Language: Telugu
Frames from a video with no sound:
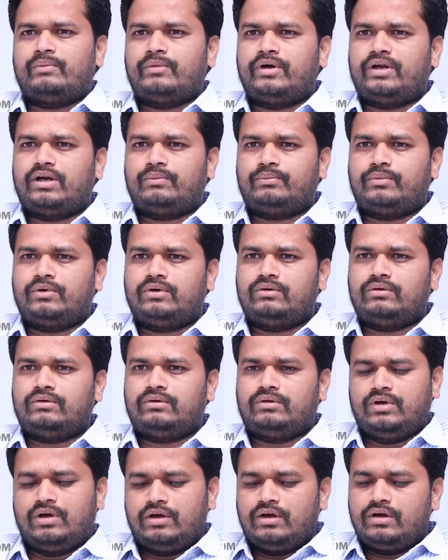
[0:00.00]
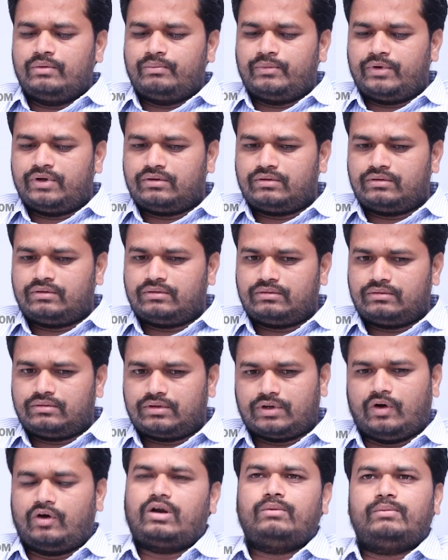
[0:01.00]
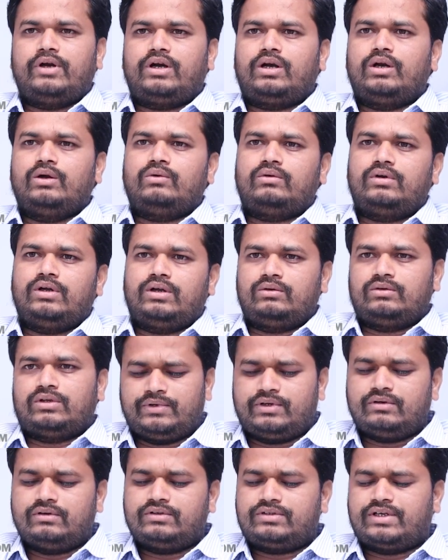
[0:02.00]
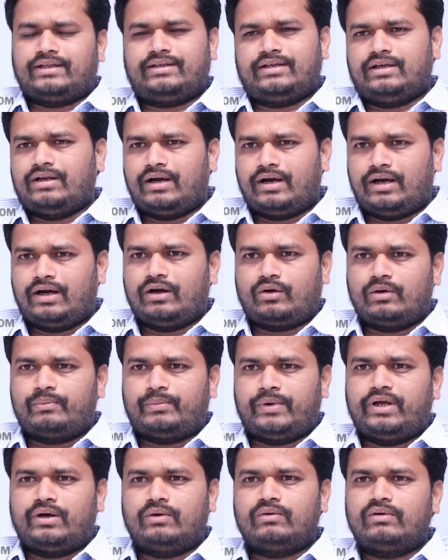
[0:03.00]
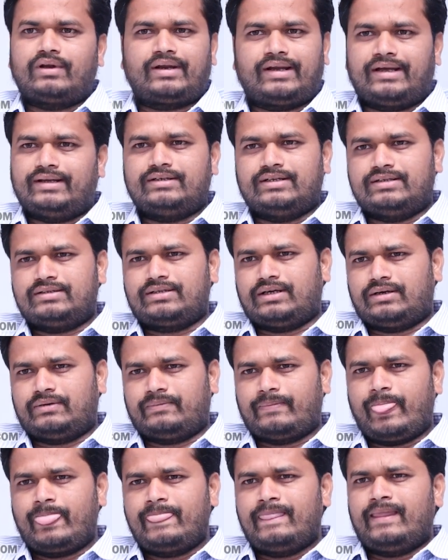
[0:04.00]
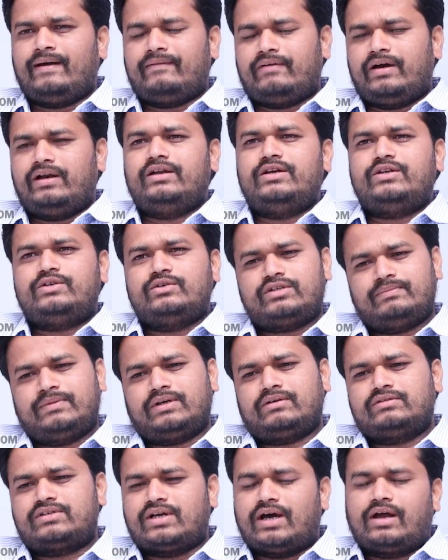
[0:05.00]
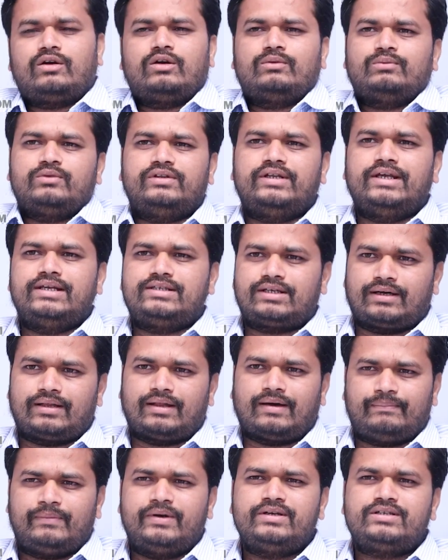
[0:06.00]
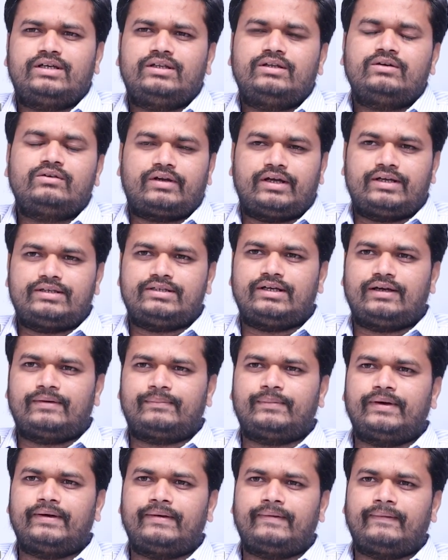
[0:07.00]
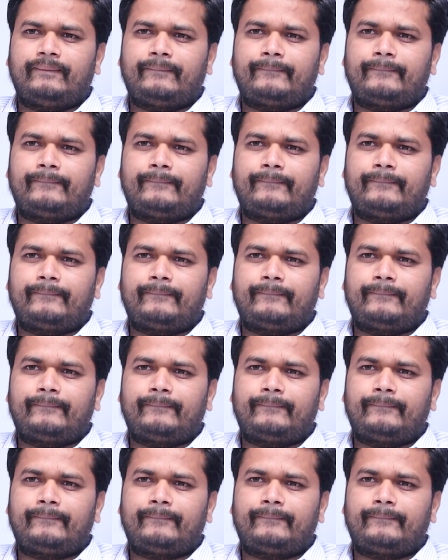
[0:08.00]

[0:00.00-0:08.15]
ఫామ్ అయినప్పుడు మీరు గవర్నమెంట్లో ఉన్నారు మీరు సత్యనారాయణ ఒక పేరు కూడా రేజ్ చేశారు అవన్నీ ఇష్యూస్ మీకు చాలా ముందు తెలుసు కదా అప్పటి ఎందుకు రేజ్ చేయలేకపోయారు